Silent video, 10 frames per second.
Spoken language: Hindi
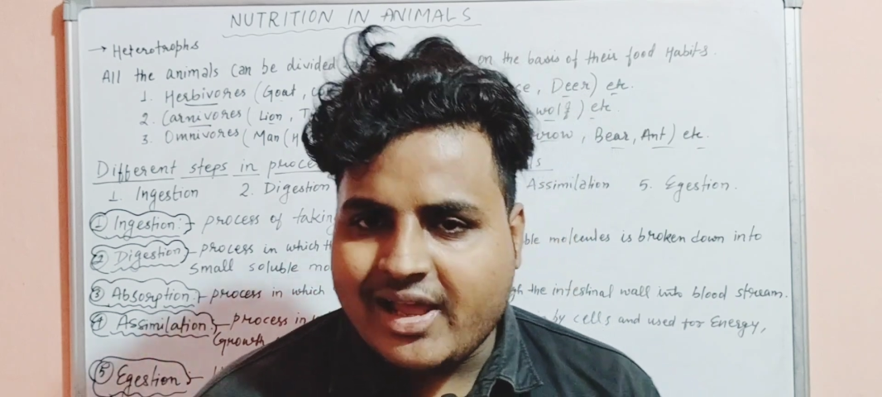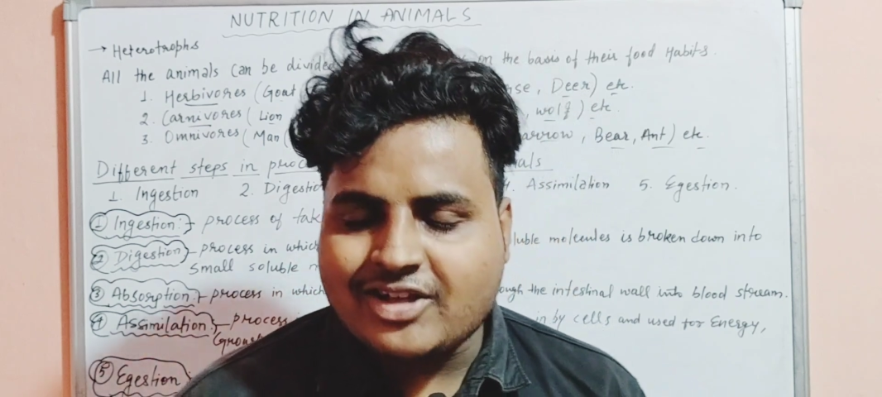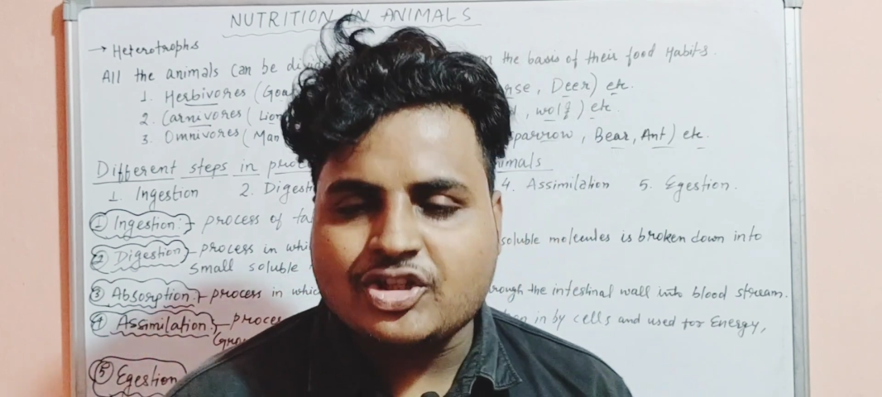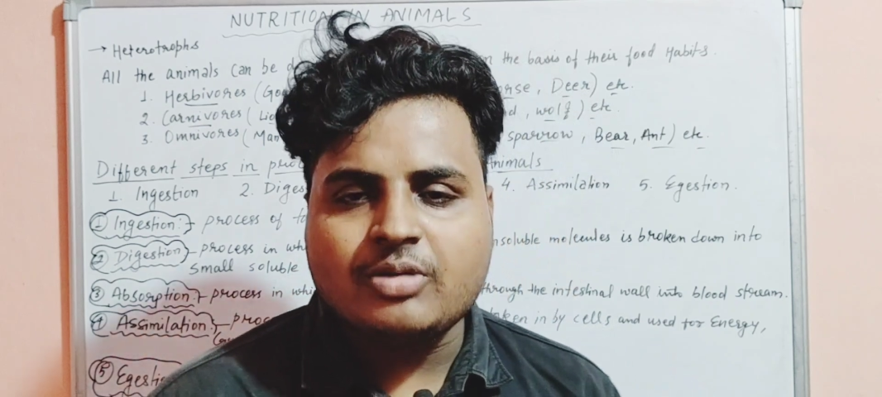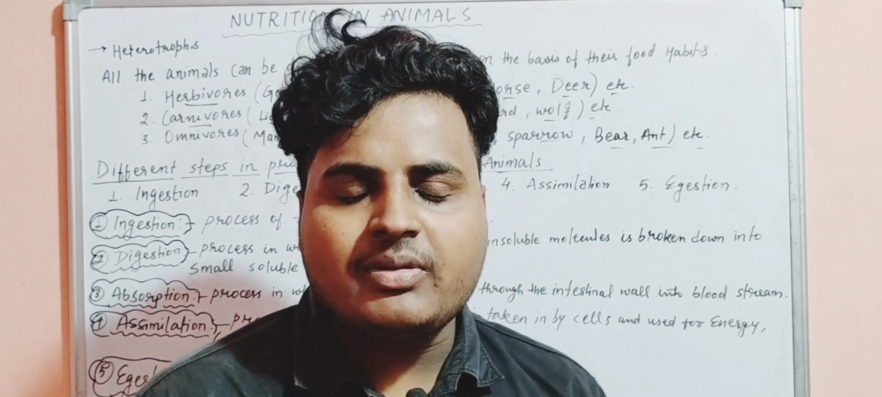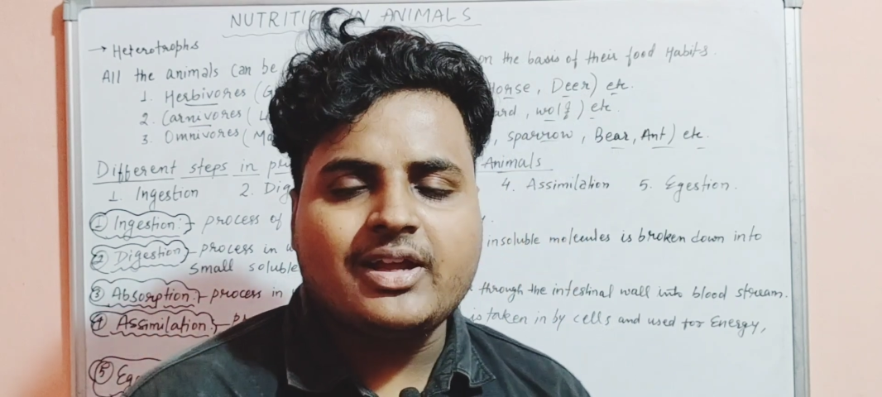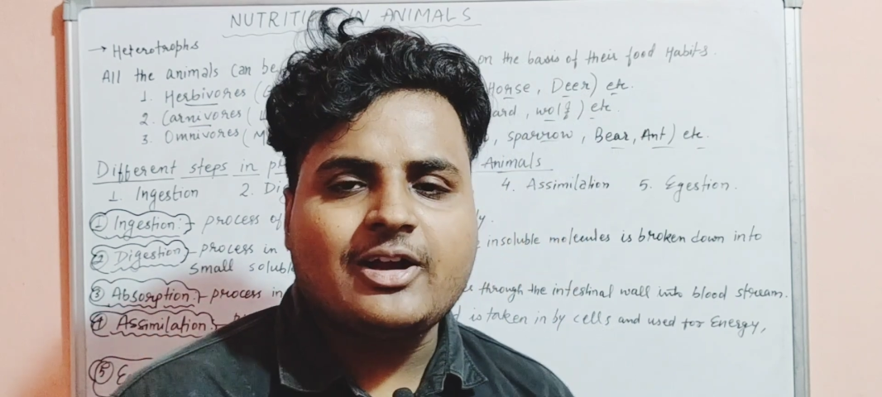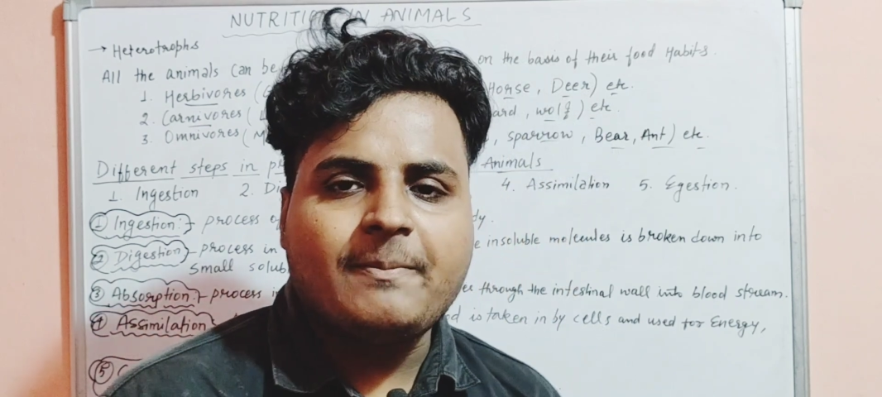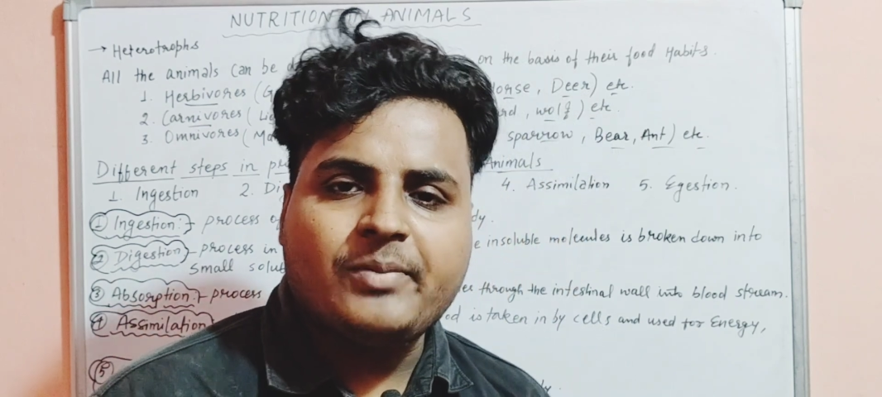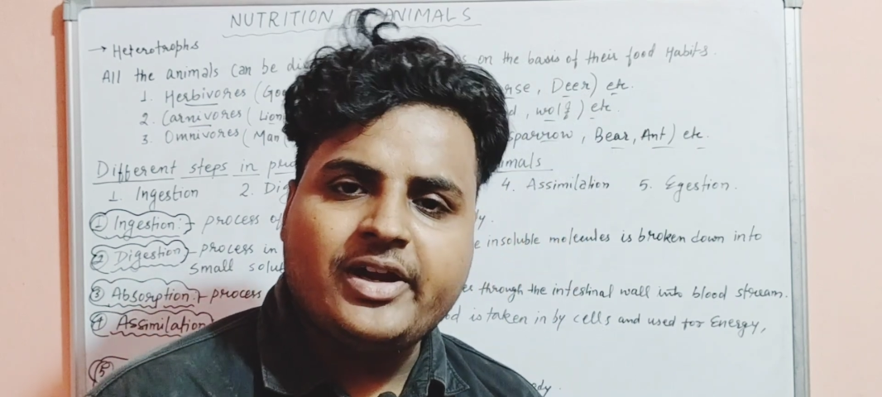लेक्चर में
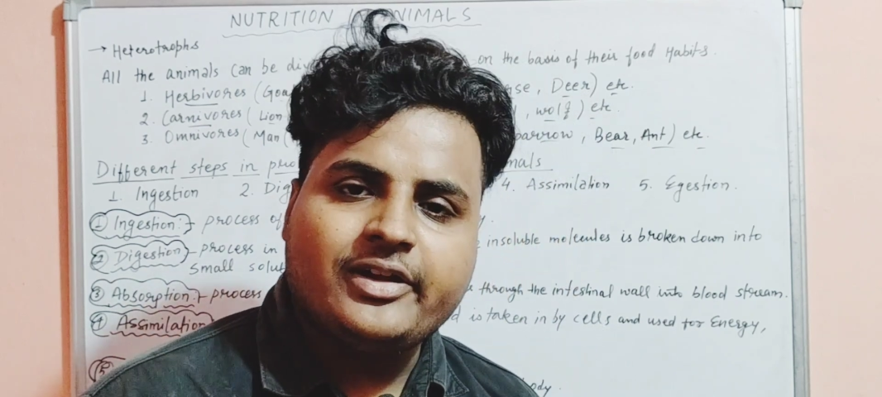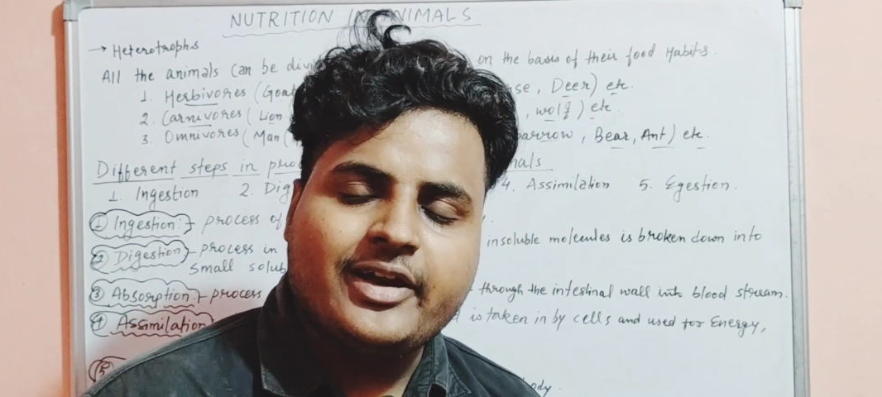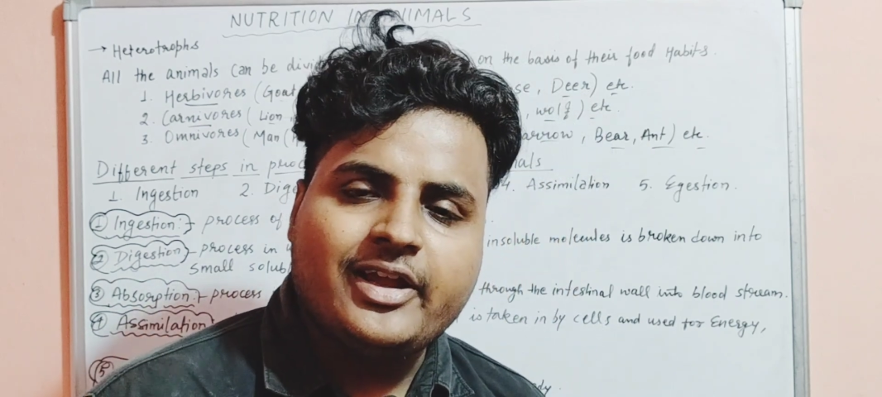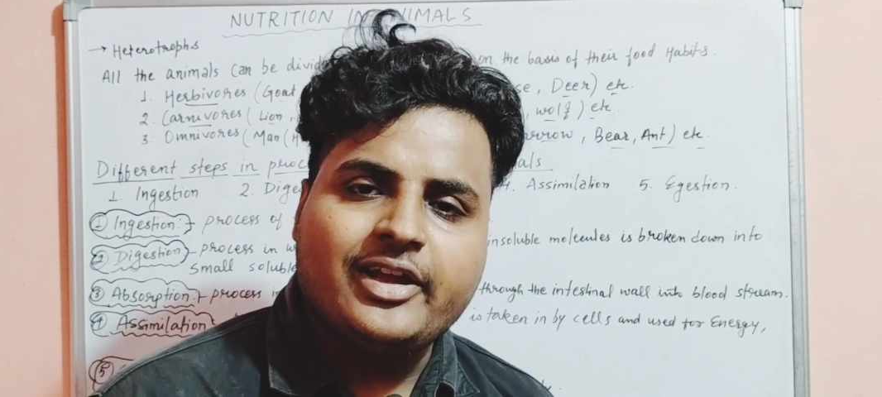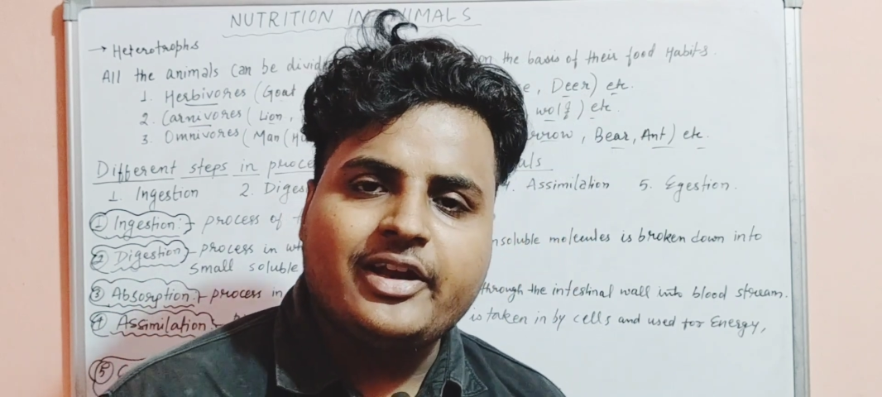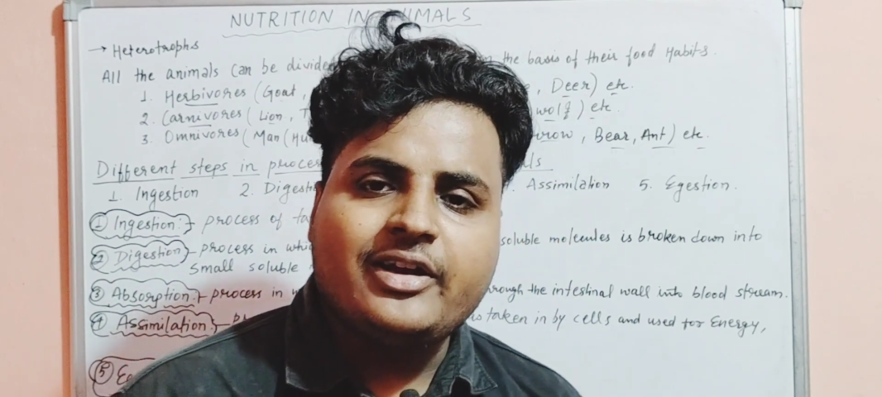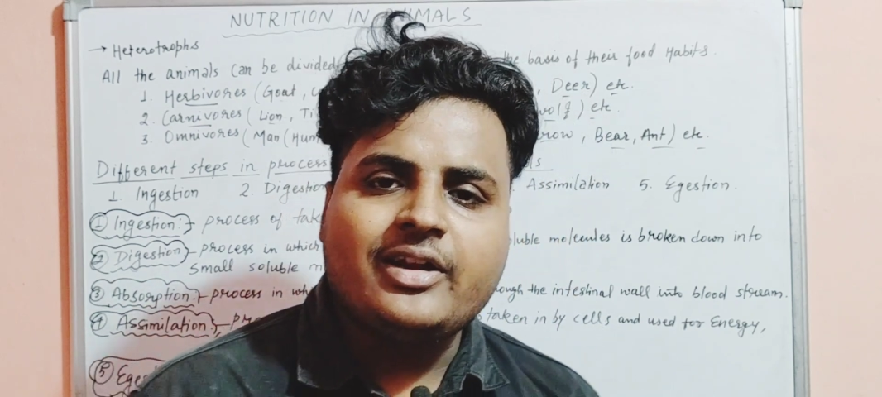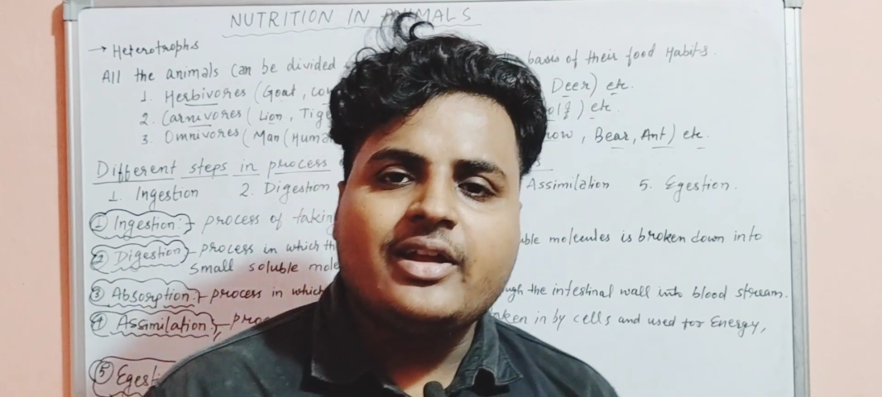कंप्लीट करेंगे